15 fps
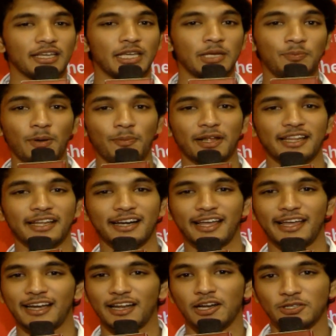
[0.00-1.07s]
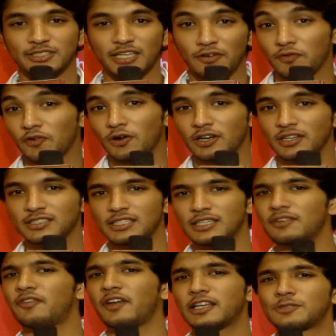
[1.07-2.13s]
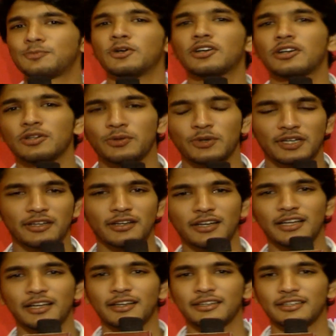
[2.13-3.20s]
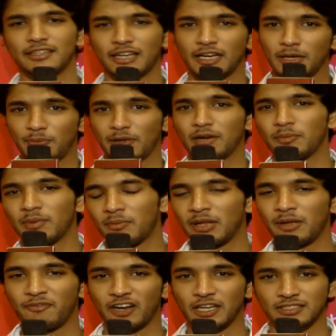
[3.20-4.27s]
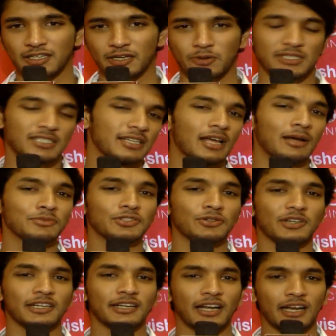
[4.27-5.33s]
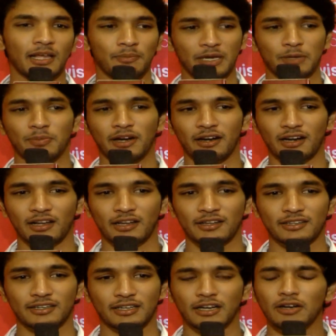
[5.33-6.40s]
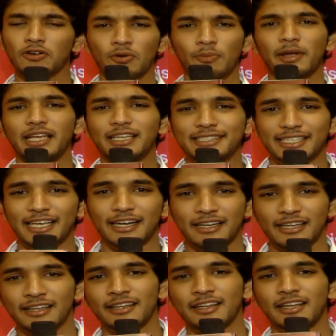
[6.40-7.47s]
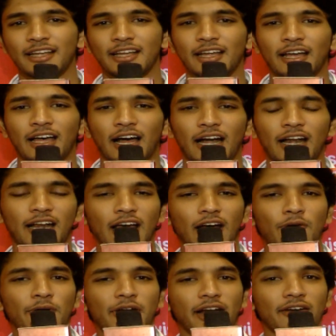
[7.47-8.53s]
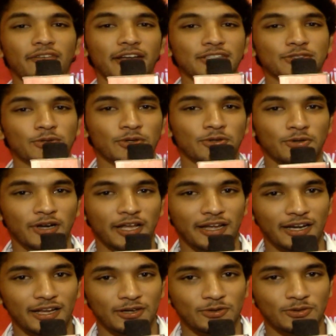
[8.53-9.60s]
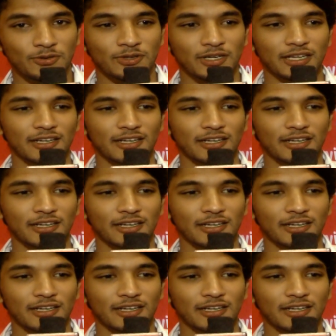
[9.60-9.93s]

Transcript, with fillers: இப்போ பார்த்தீங்கன்னா எல்லாரும் செல்ஃபோன்ஸு ஃபேஸ்புக் ட்விட்டரில் நிறைய பேர் அப்படியே ஃப்ரெண்ட்ஸ் ரிக்வஸ்ட்லாம் அமுச்சு விட்டு நல்லா மீட் பண்ணுறாங்க ரொம்ப ஈஸியாக இருக்குது ஆனால் நான் ஒரு அட்வைஸ் கொடுக்கணுன்னா எல்லாருக்கும்